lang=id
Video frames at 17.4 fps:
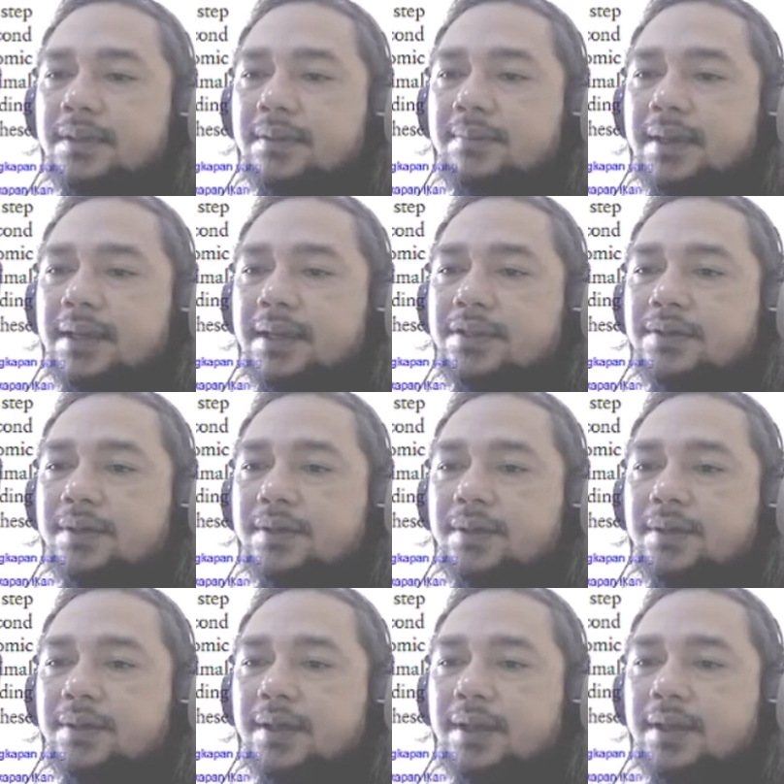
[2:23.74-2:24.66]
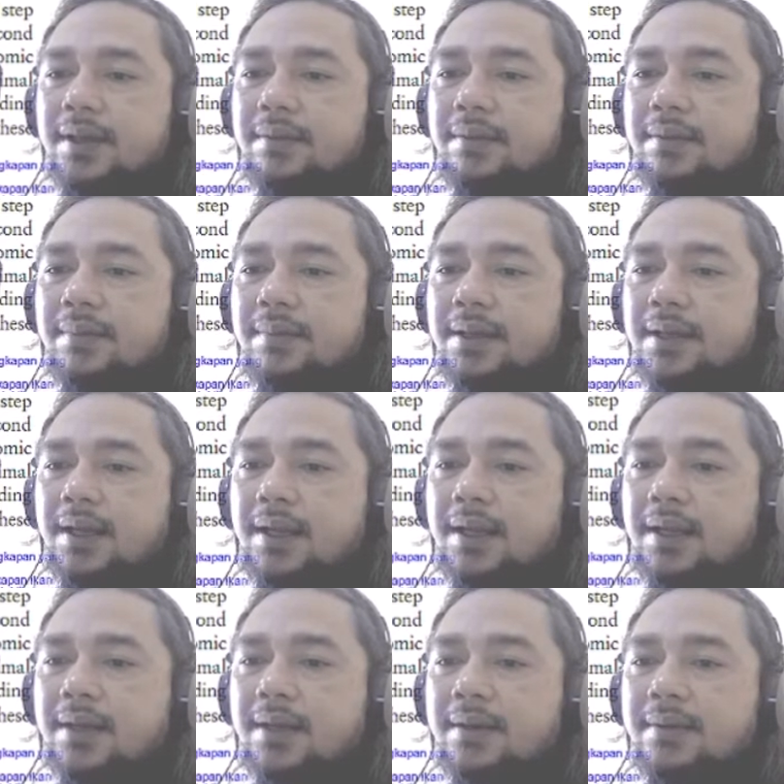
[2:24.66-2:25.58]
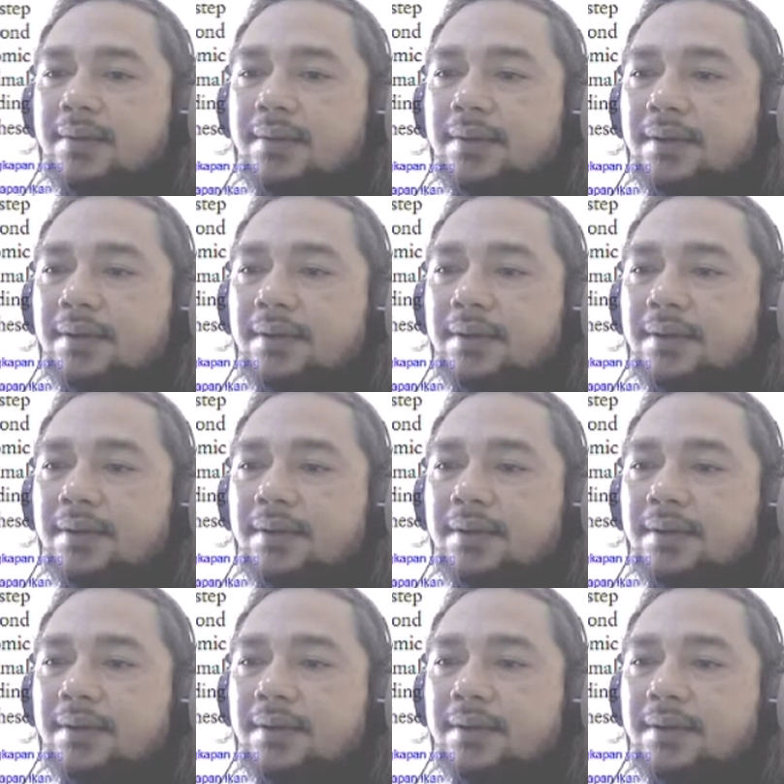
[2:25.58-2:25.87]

Ya, make sure dulu ini jalan.